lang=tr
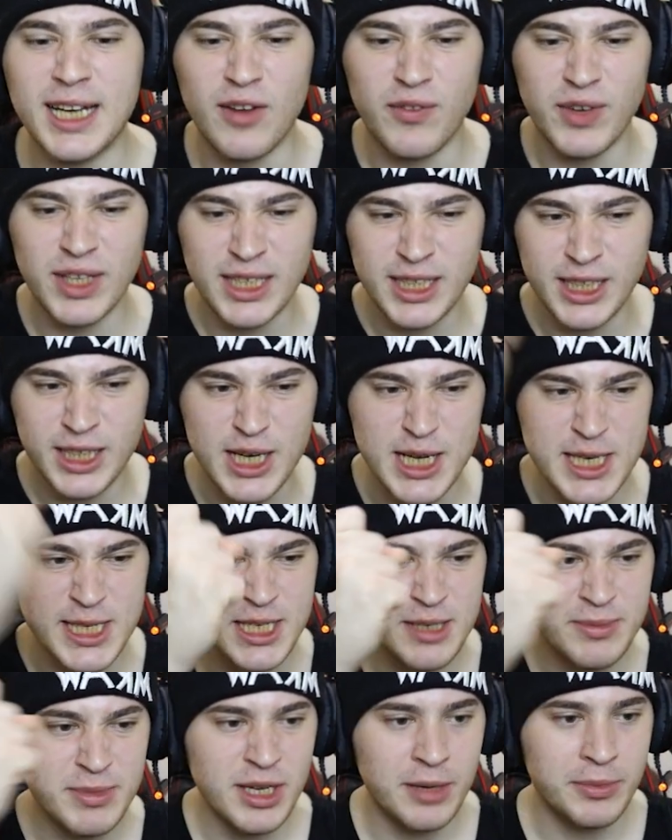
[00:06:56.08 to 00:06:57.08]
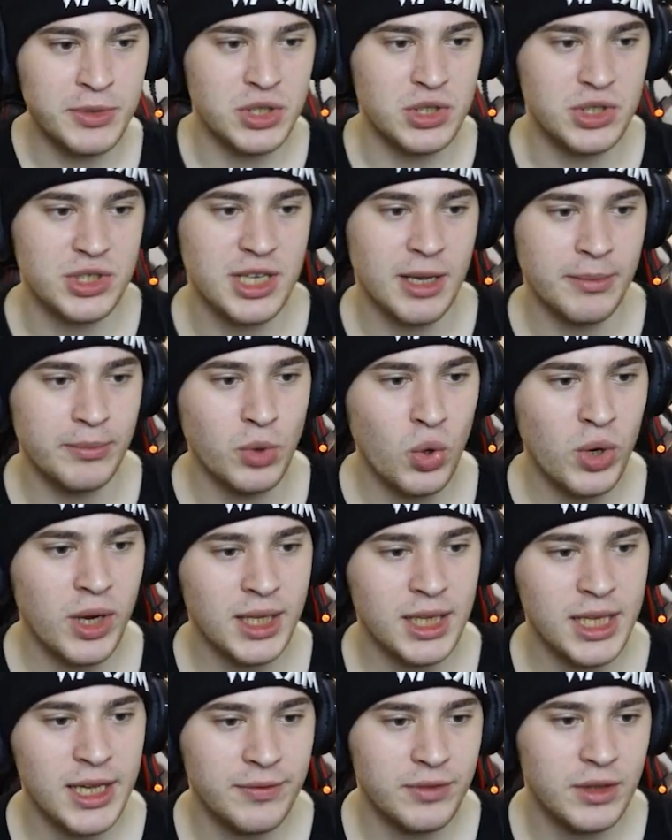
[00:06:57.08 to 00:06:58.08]
kafalarına kazığı bir yapıştırsam.
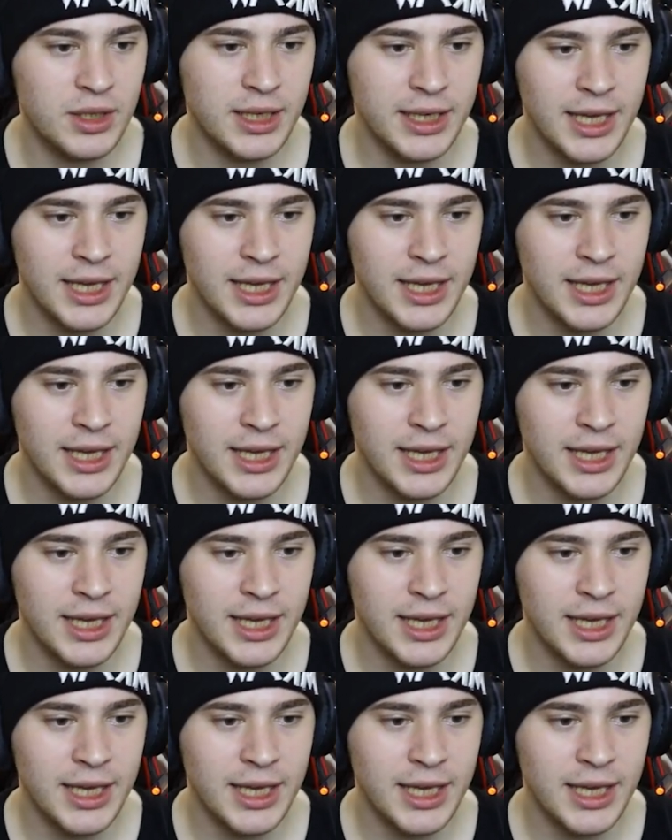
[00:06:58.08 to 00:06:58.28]
Noya left the